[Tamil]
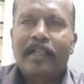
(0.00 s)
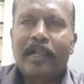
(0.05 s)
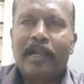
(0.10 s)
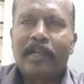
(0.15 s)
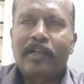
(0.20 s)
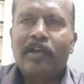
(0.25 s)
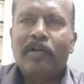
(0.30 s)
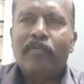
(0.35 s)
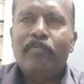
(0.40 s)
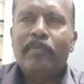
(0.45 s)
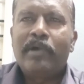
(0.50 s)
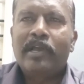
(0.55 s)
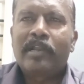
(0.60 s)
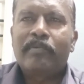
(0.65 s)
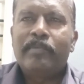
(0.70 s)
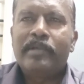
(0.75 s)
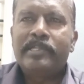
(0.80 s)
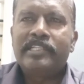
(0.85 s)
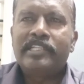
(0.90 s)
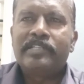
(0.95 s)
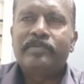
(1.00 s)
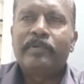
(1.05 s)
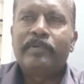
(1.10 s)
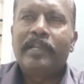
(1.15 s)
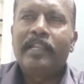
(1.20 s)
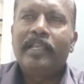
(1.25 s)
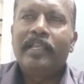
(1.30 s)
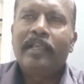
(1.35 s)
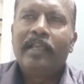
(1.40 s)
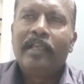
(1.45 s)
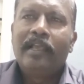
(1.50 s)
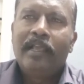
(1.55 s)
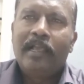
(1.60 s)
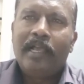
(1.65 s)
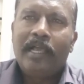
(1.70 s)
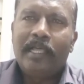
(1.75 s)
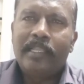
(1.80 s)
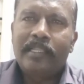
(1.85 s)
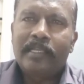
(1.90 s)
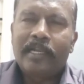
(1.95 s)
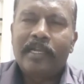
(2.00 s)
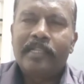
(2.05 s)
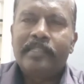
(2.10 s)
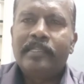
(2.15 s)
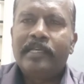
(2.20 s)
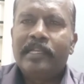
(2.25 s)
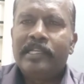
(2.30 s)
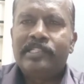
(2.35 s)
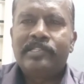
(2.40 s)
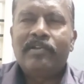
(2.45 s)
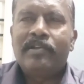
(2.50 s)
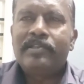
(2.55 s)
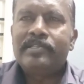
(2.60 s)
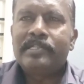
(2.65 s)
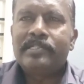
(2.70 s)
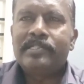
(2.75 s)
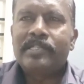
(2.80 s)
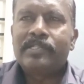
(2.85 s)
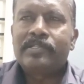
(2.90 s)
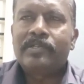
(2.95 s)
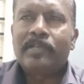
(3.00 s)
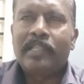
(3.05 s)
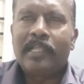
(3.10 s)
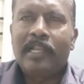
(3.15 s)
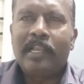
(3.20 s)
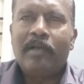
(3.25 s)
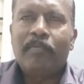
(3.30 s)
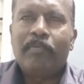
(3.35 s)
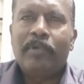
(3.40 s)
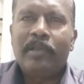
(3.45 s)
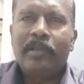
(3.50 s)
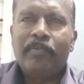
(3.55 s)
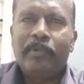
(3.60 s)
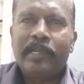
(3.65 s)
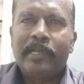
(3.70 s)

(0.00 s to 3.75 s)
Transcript: கட் ஆஃப் மார்க் பேசிஸ் பண்ணி அதுக்கடுத்து ரிசர்வேஷன் சிஸ்டம் இதெல்லாம் அப்ளை